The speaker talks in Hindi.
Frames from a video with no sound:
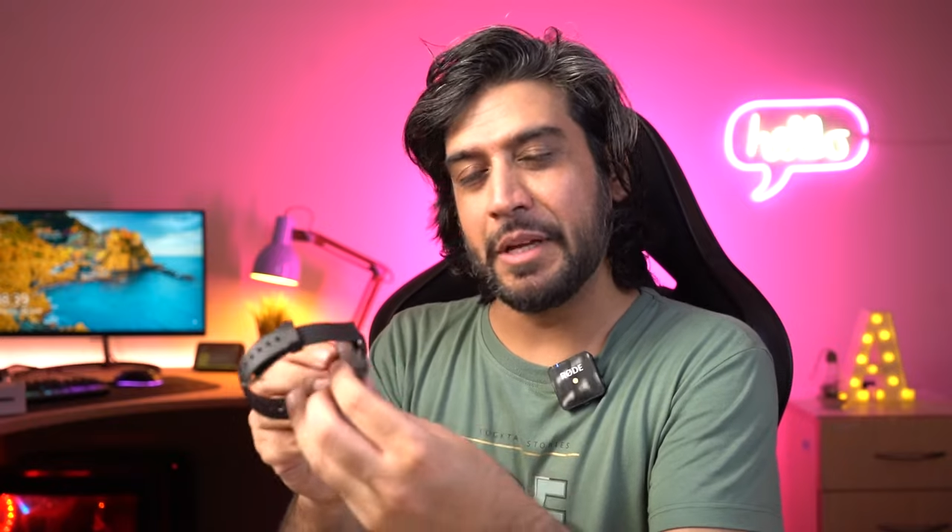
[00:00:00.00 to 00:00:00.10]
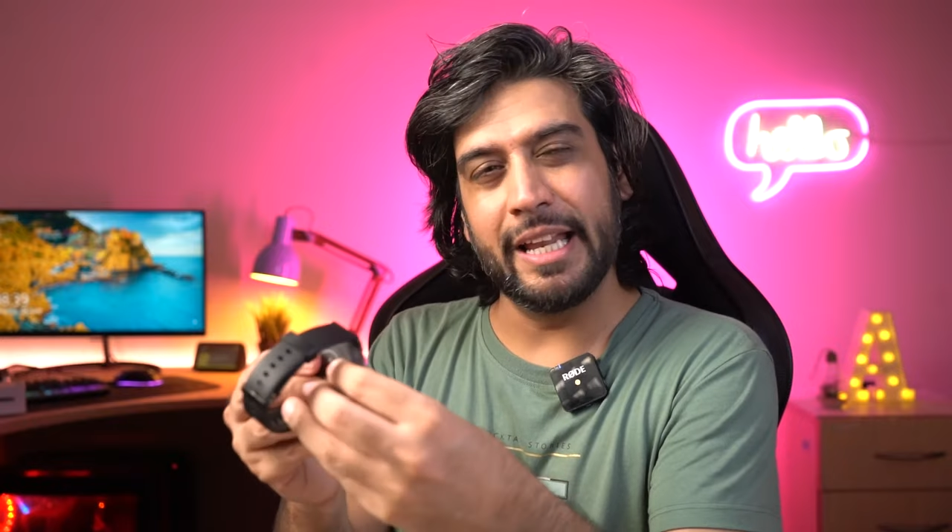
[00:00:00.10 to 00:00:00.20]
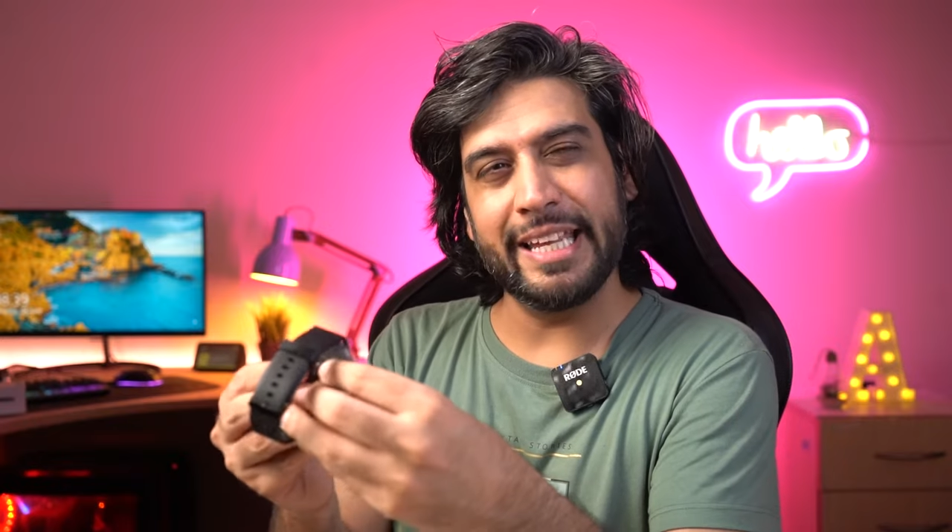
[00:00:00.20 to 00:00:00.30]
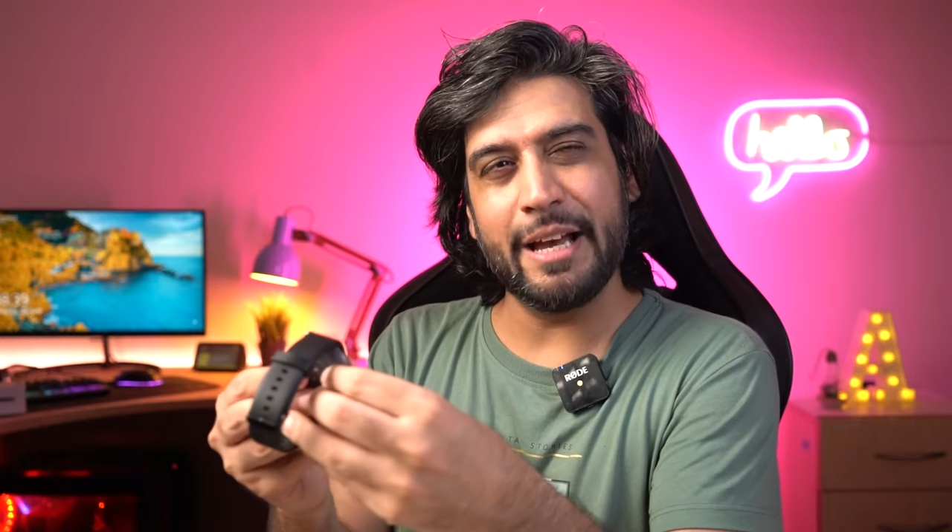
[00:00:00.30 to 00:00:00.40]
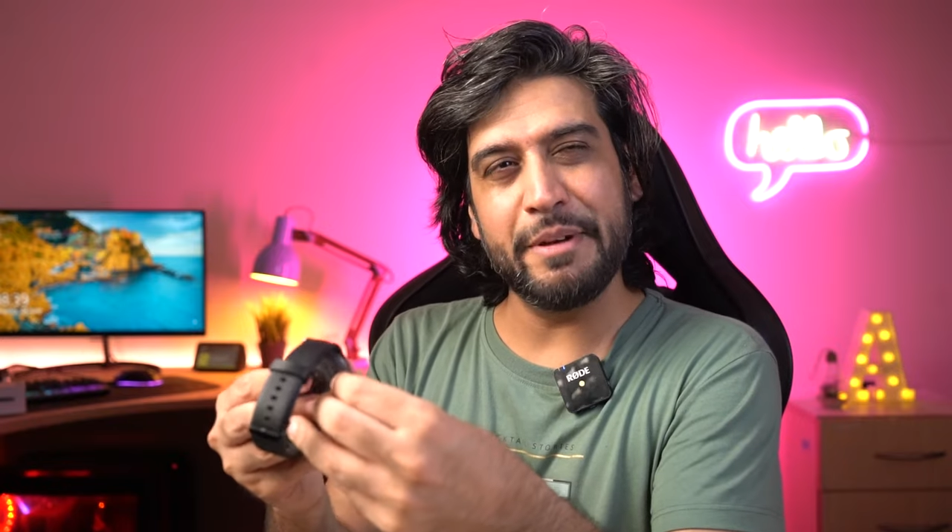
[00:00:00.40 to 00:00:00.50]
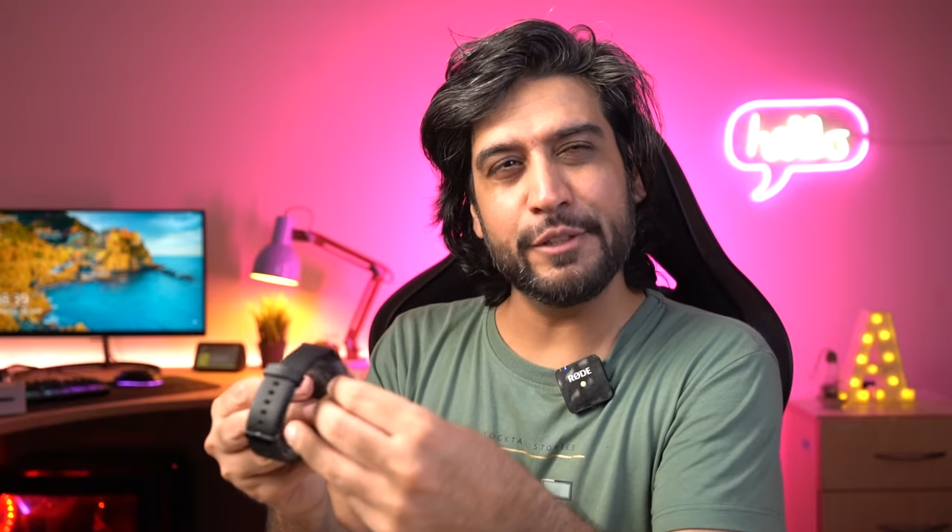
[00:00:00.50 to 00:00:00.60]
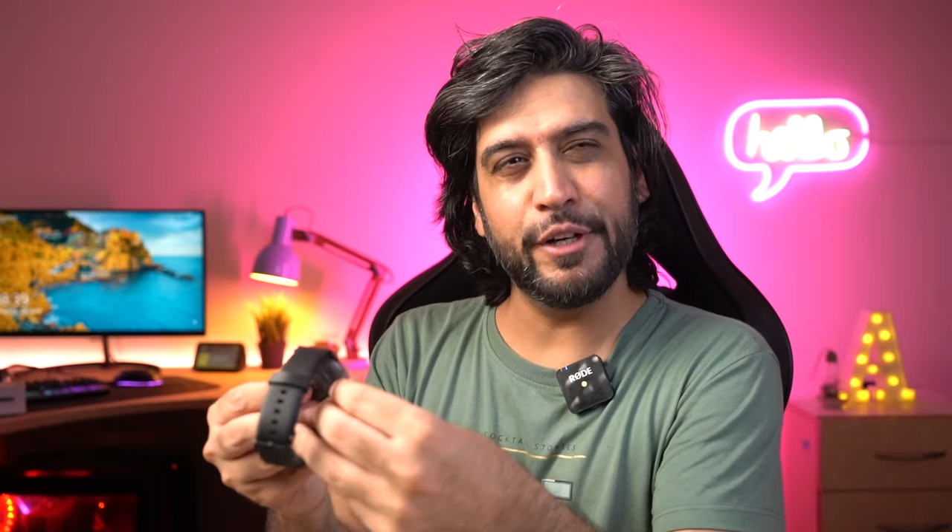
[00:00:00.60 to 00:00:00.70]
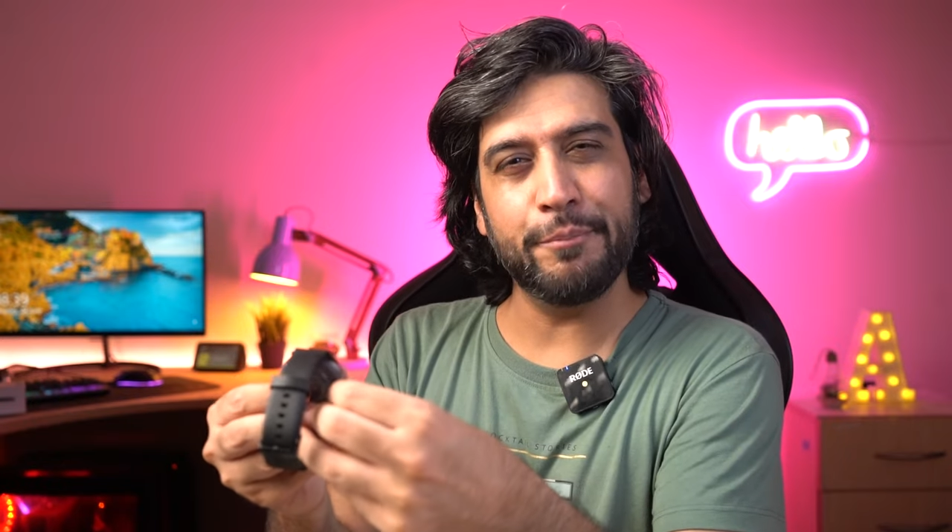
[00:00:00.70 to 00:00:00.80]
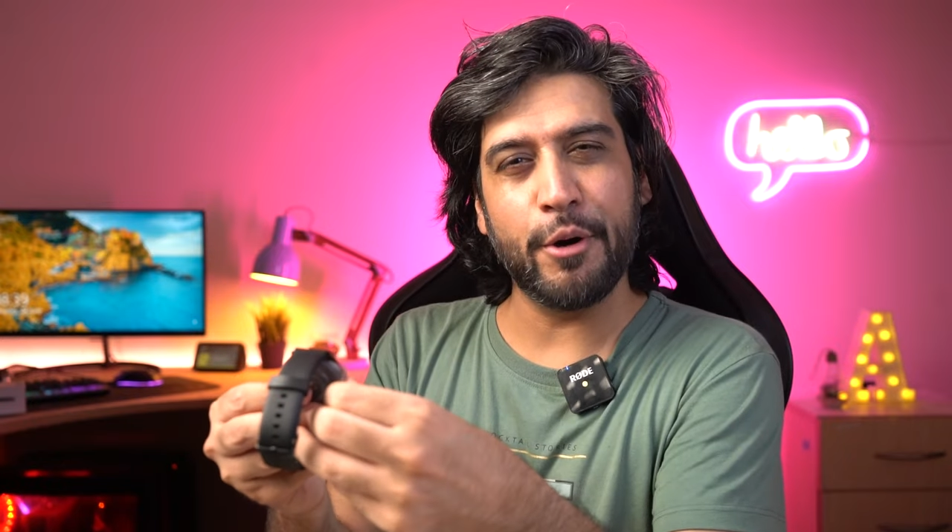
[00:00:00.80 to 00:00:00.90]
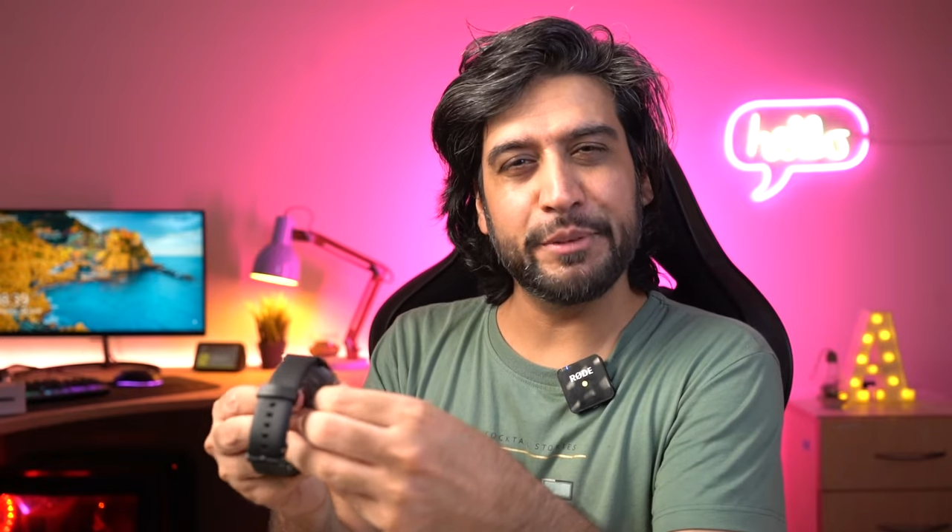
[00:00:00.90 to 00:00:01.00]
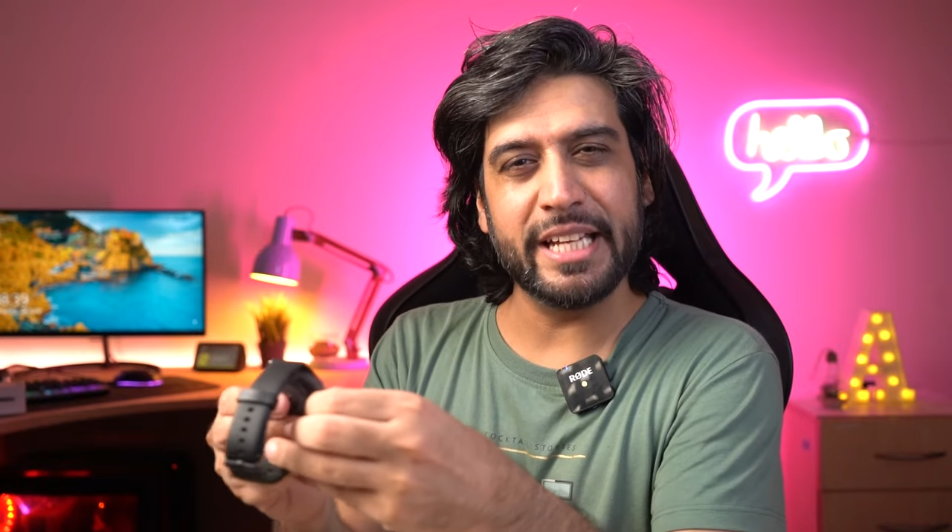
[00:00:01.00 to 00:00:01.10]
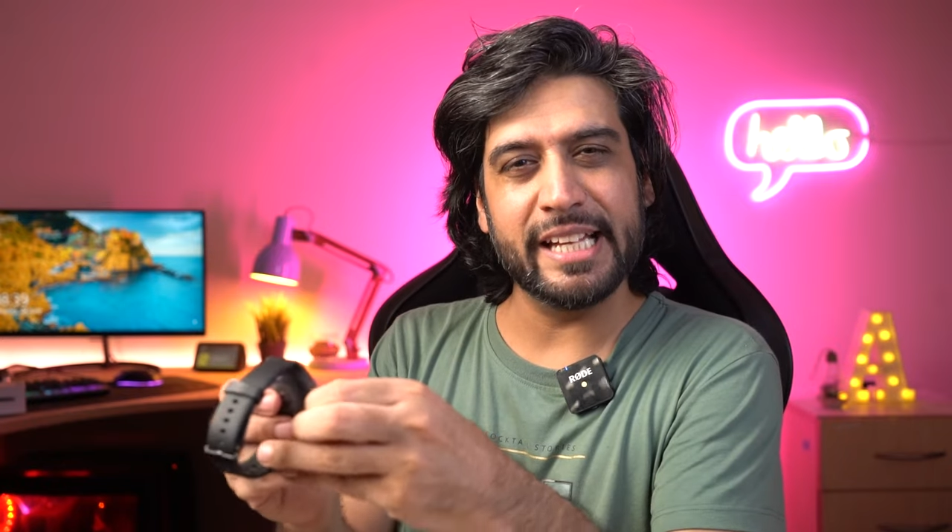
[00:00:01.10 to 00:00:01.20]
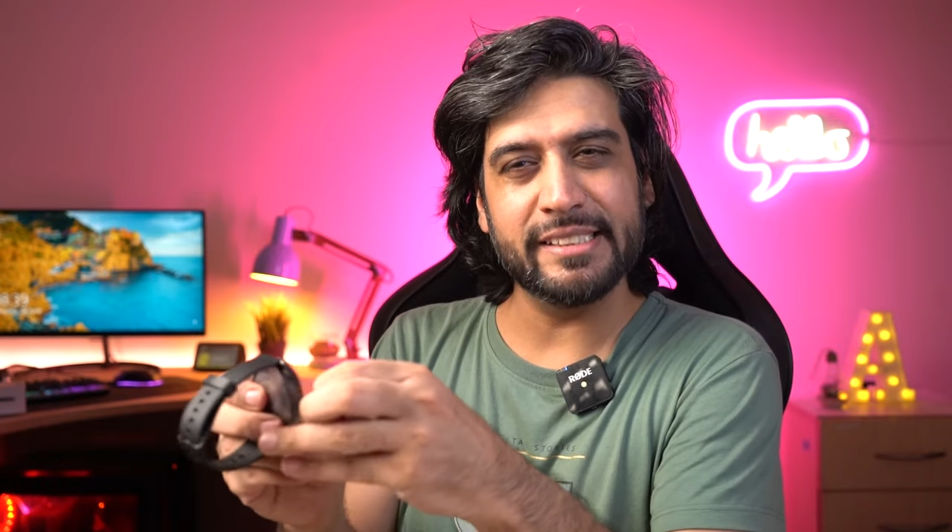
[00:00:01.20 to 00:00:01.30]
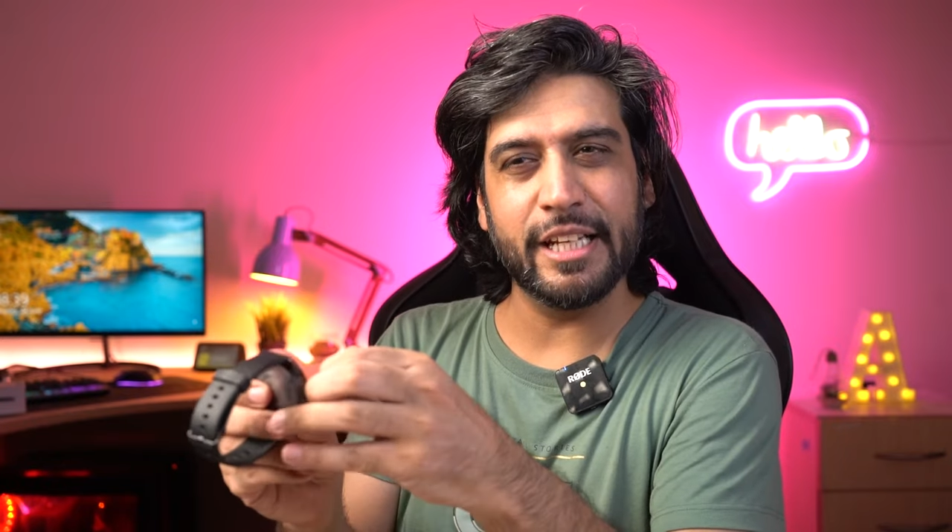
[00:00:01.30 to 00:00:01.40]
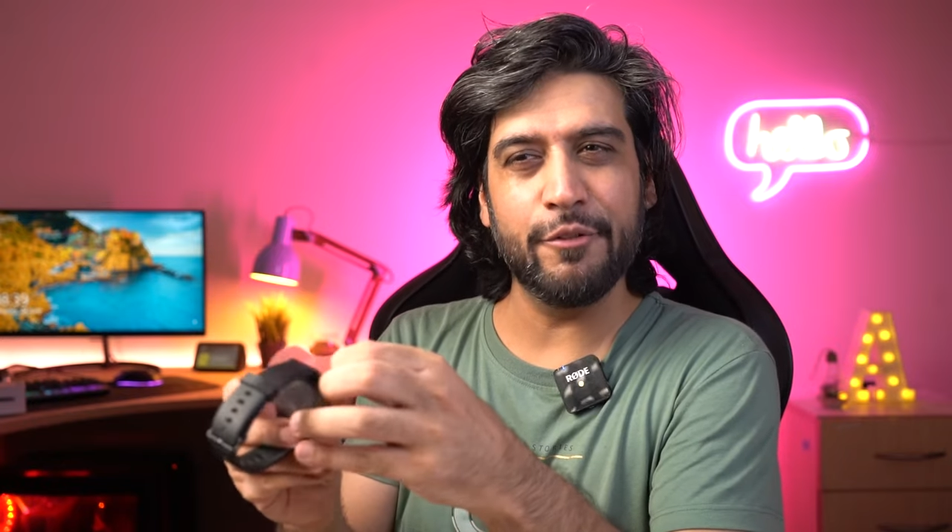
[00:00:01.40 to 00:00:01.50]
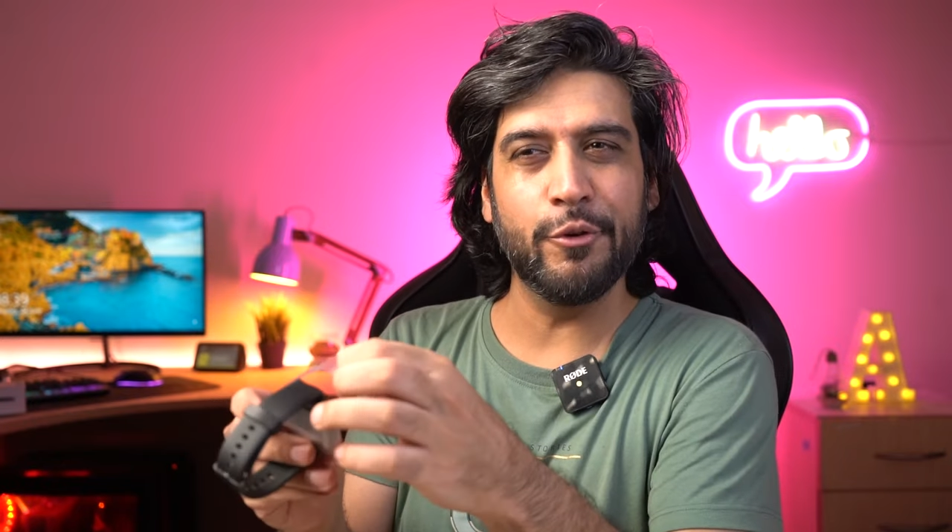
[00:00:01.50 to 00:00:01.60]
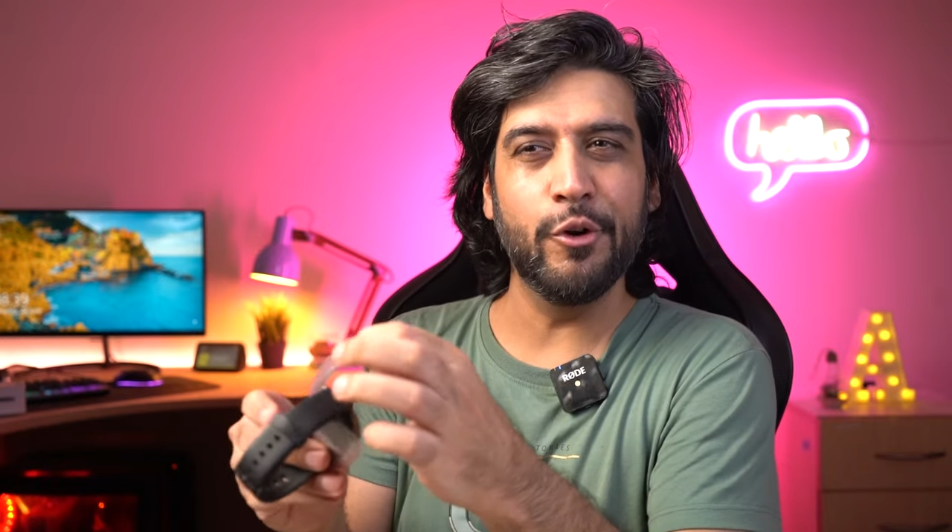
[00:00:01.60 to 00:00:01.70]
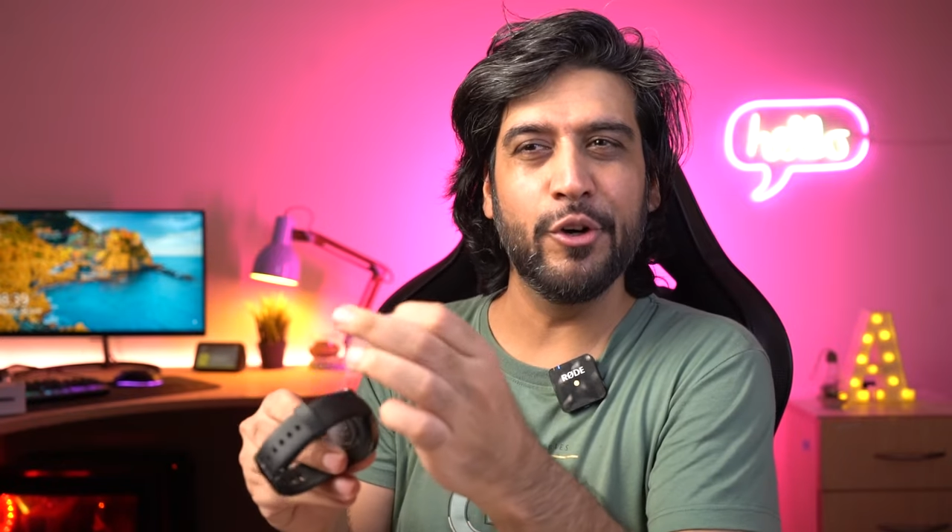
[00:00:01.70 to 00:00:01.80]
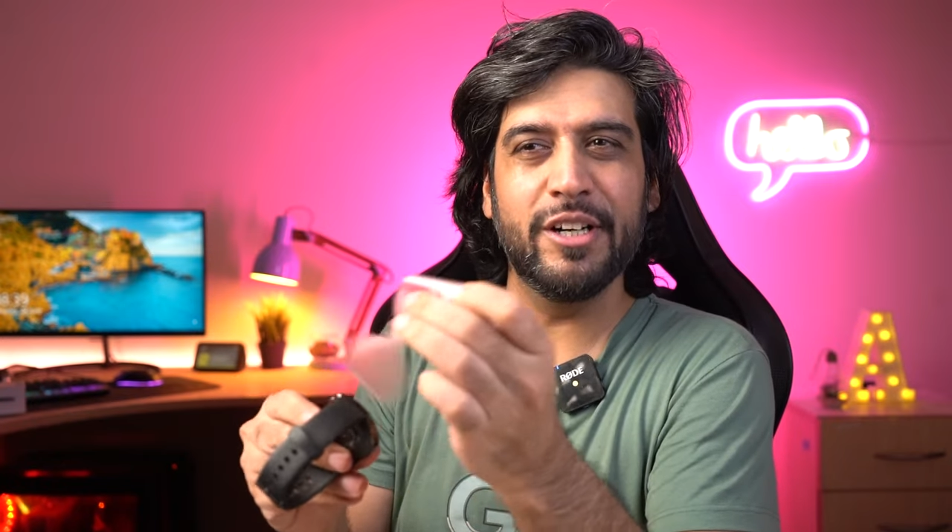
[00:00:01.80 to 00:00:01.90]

लेकिन अमेज फिट पॉप थ्री एस थी ना वो